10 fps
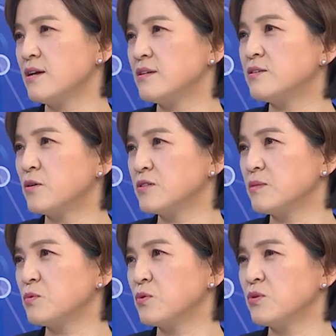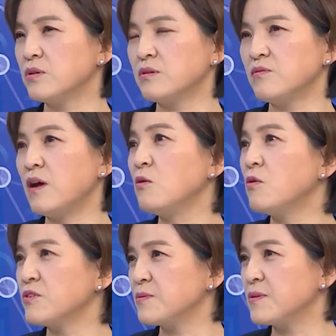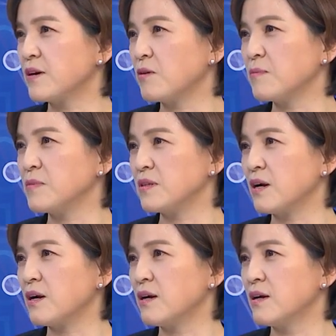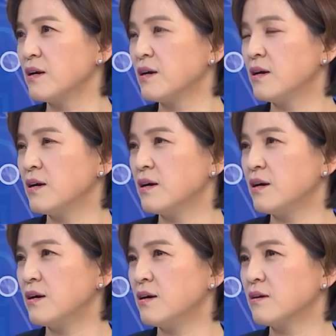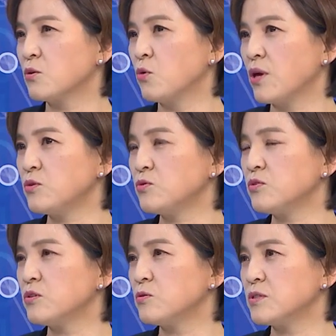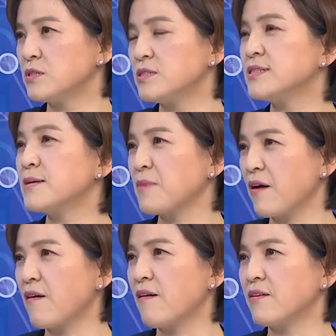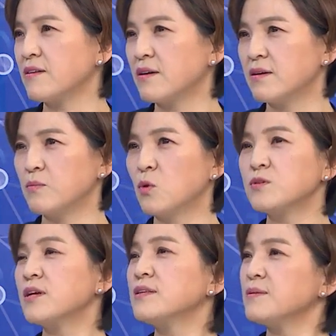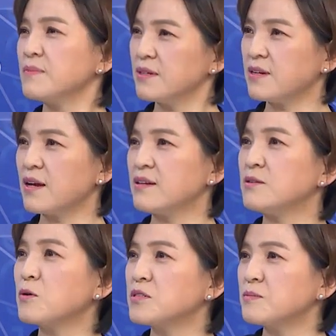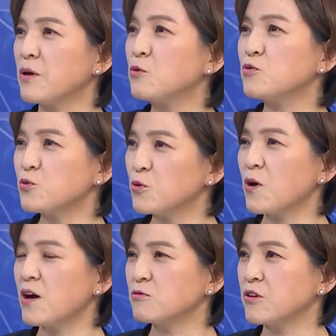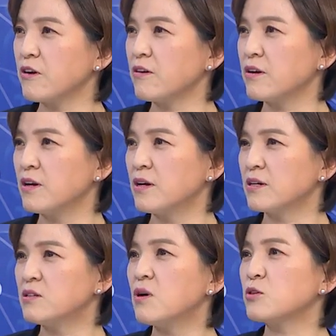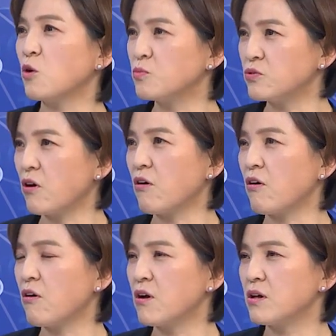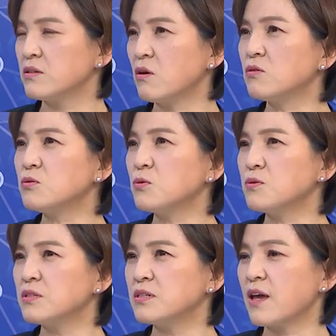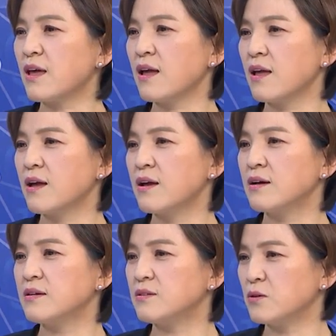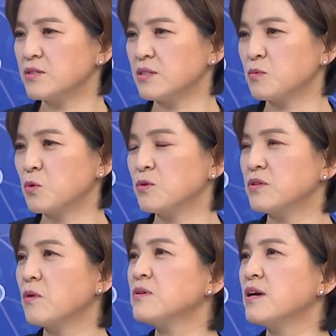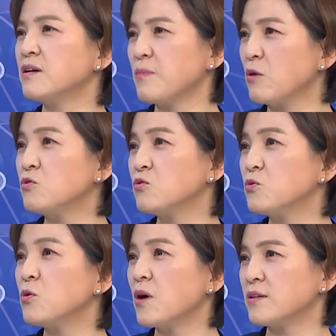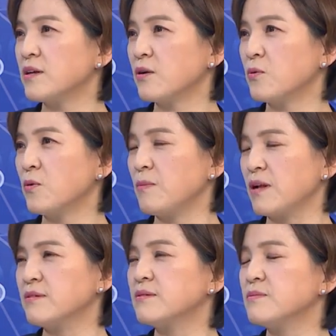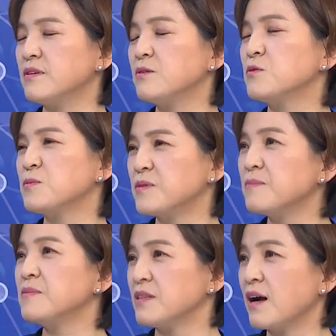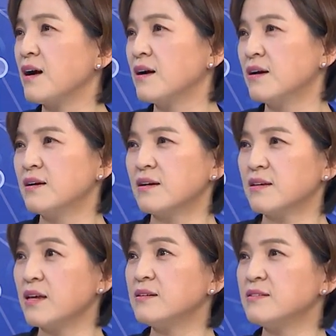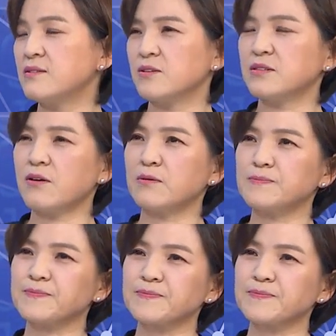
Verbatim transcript: 리더십 또는 팔로워십이라고 합니다. 교회 조직으로 치자면 목사님들의 리더십 매우 중요하고요. 그와 더불어 성도들의 리더십 또는 성향이 매우 중요하다고 말씀드리고 싶습니다. 그러니까 예를 들어서